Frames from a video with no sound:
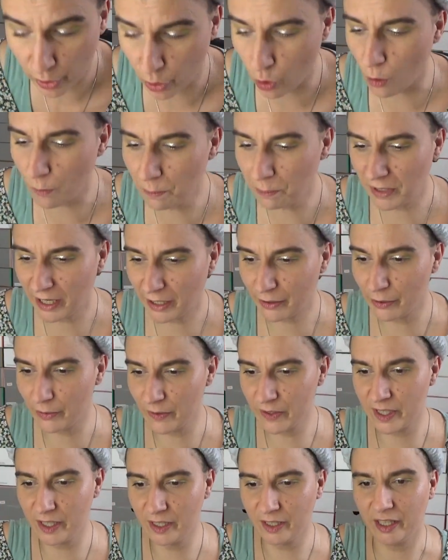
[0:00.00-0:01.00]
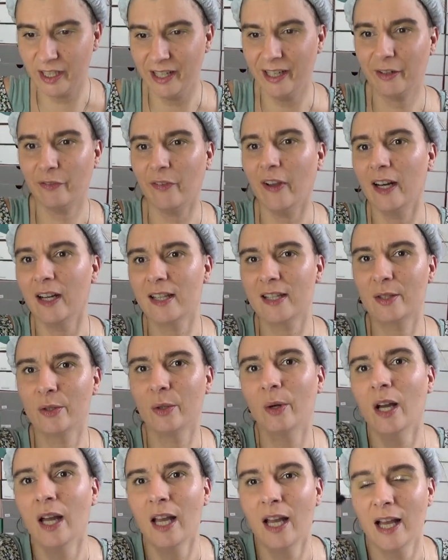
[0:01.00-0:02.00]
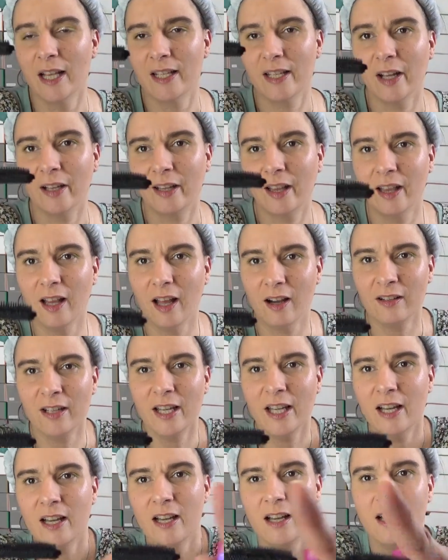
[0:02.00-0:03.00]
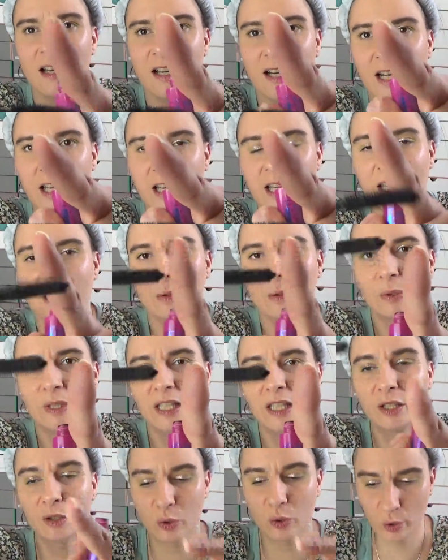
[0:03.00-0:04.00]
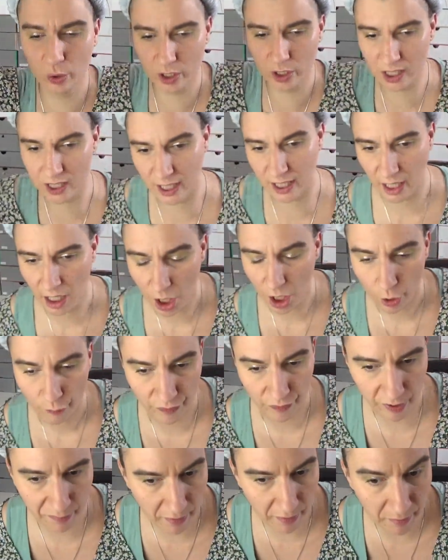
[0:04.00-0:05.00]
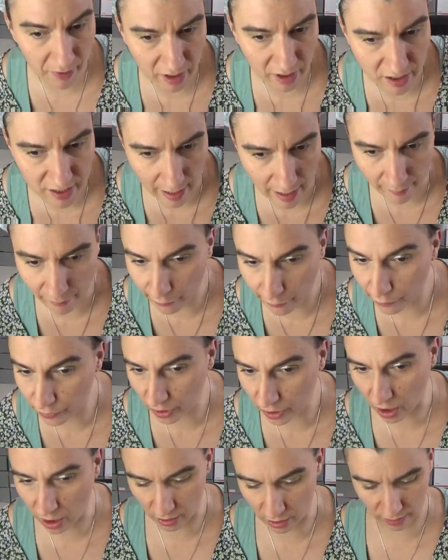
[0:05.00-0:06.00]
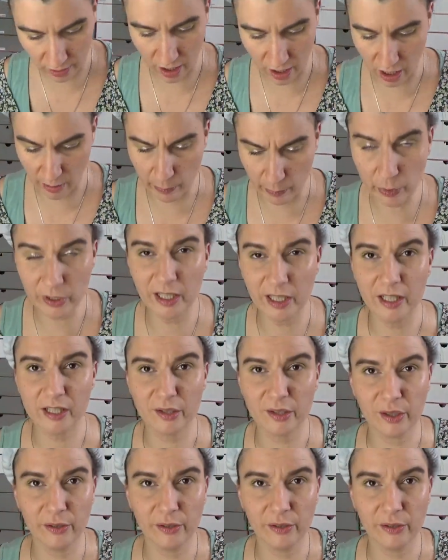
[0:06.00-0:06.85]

komplett konzentriert, weil es so, es hat lange Haare hier und hier kurze und ich bin mir das einfach von der Handhabung nicht so